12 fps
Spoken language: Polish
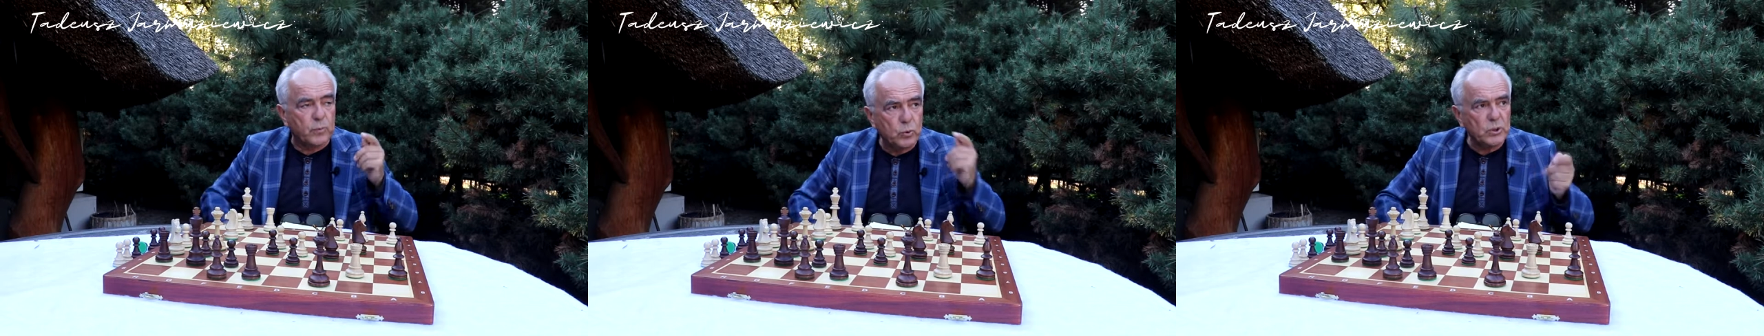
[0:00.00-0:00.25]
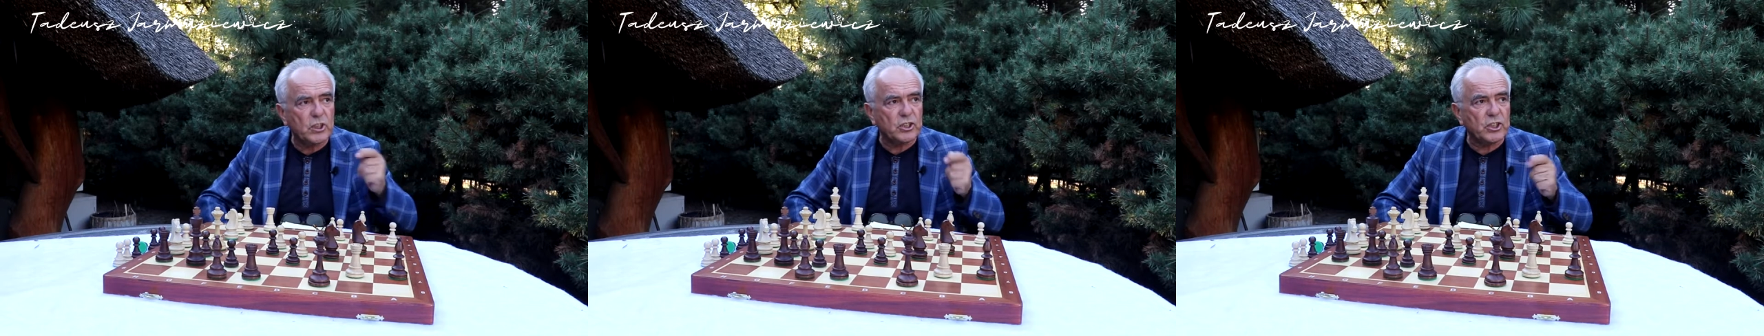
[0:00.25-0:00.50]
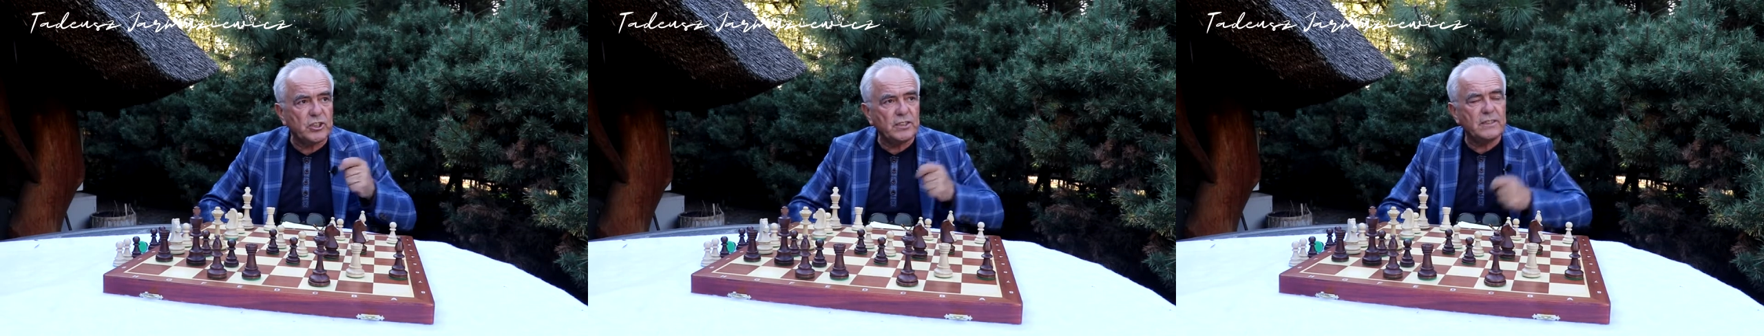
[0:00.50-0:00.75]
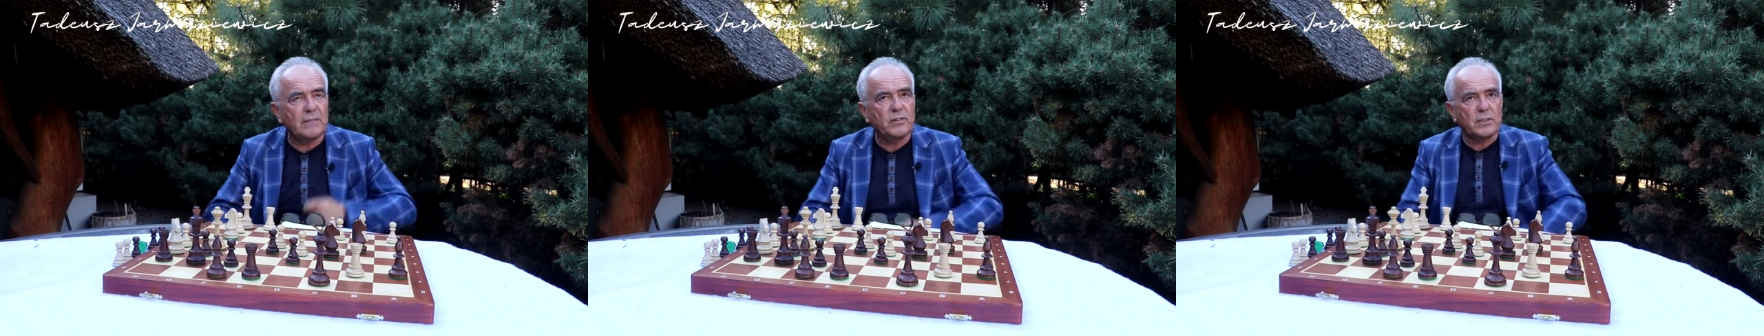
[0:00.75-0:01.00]
w dużej
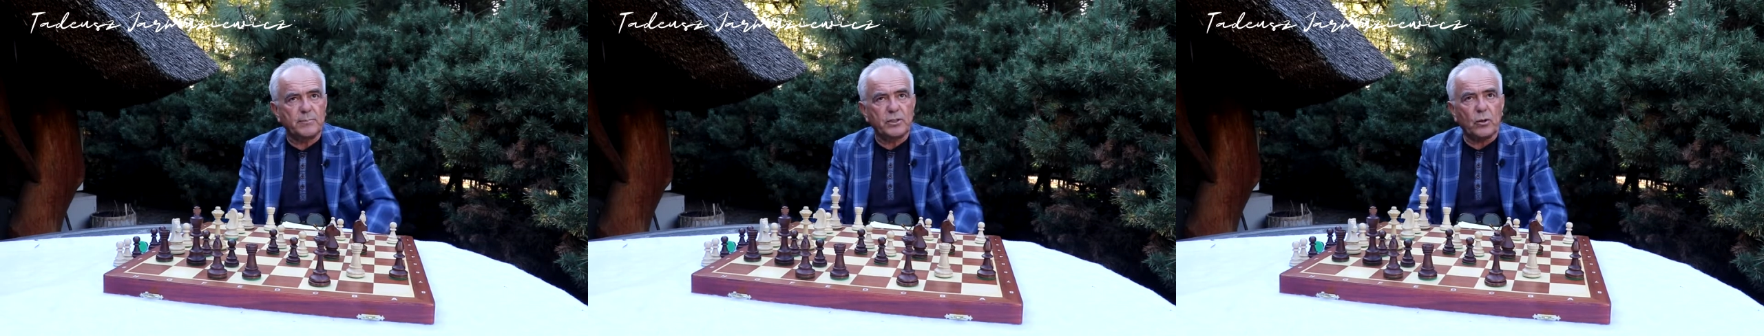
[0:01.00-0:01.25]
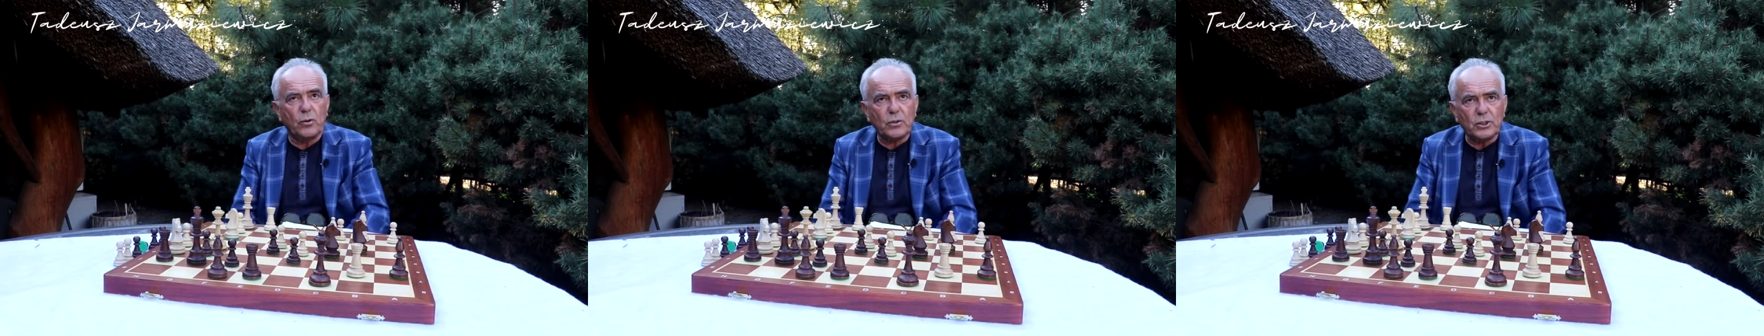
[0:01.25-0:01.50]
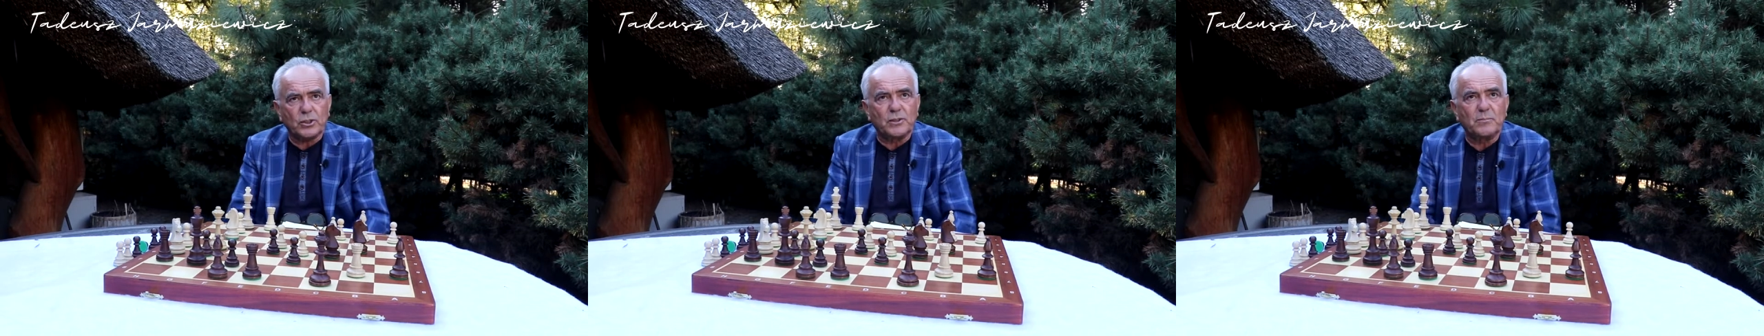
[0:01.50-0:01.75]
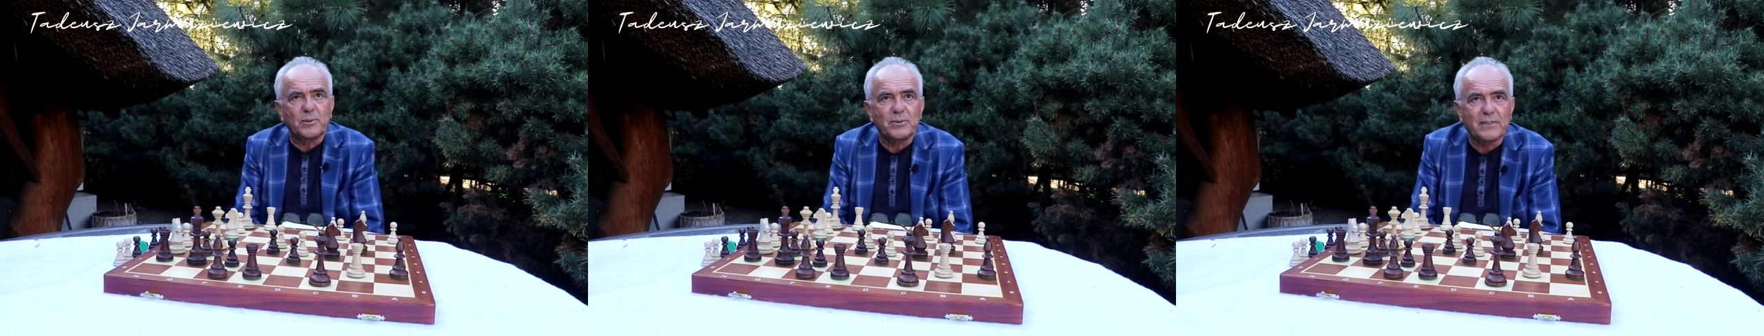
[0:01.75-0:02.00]
części zjawiskiem
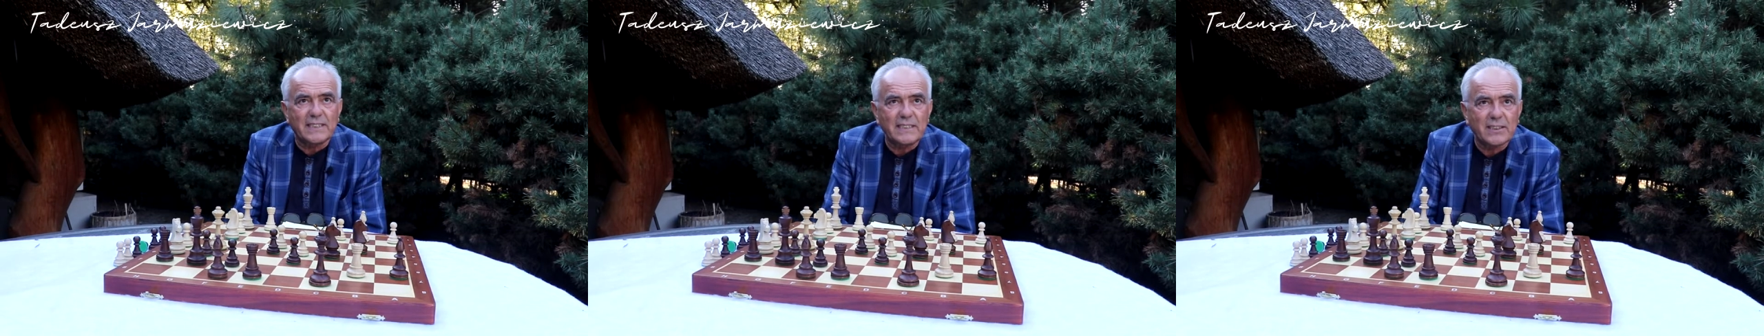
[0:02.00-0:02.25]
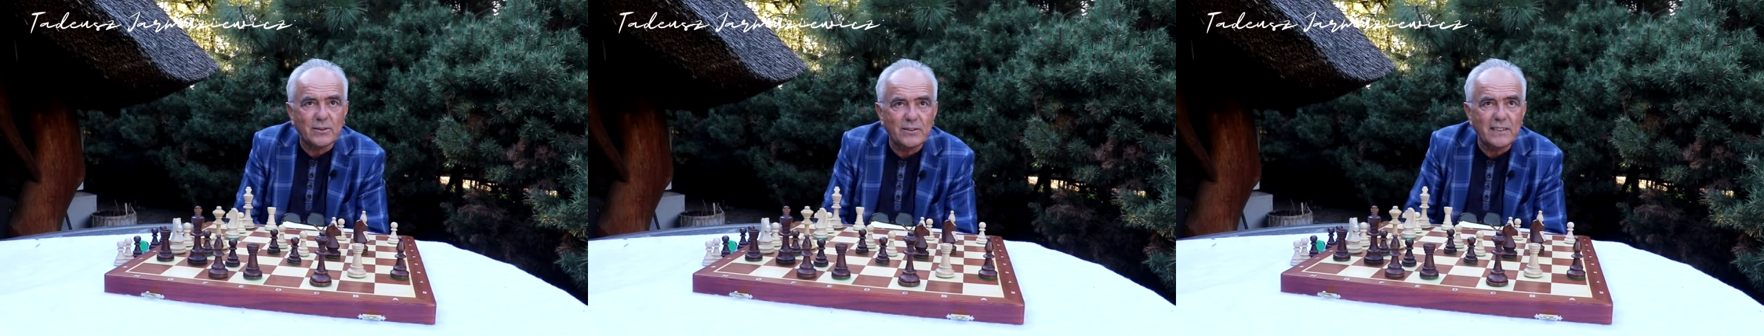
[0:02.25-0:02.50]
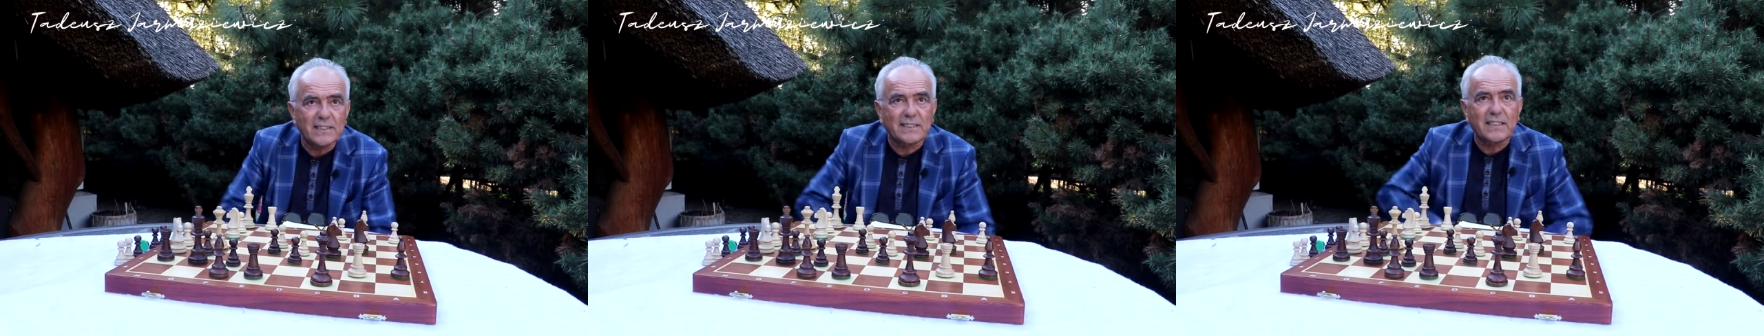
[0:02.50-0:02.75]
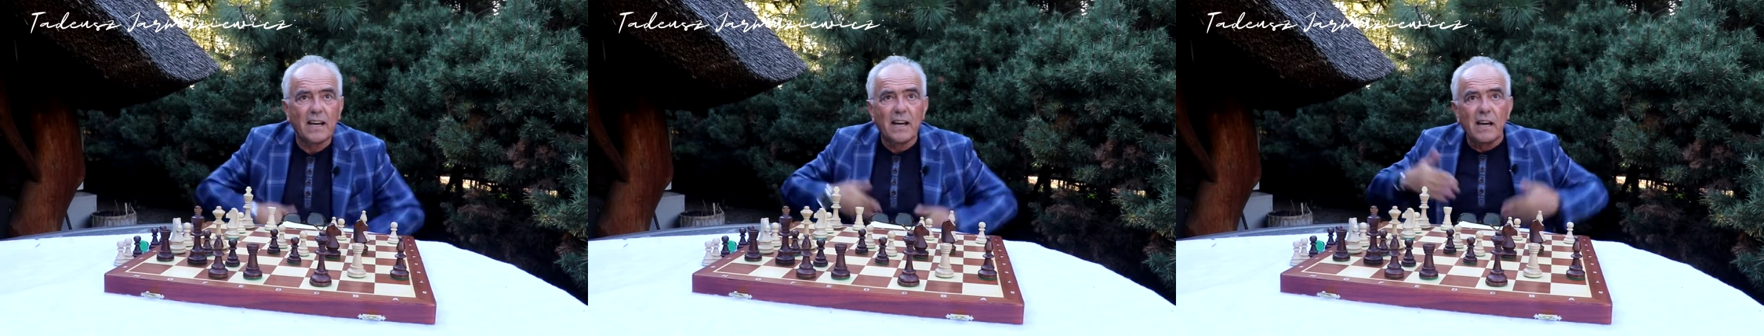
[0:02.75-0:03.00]
psychologicznym, bo to z jednej strony
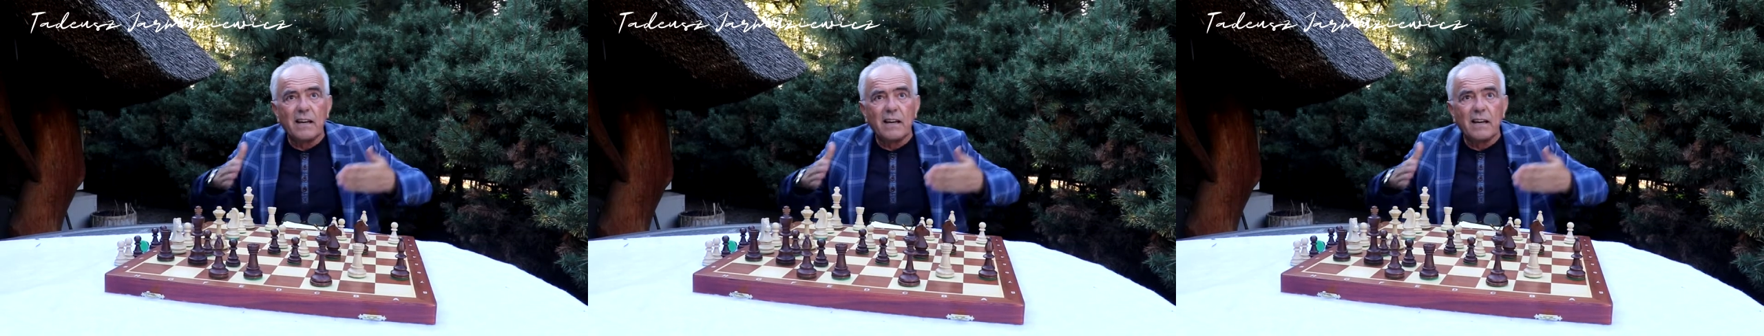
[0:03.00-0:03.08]
jest,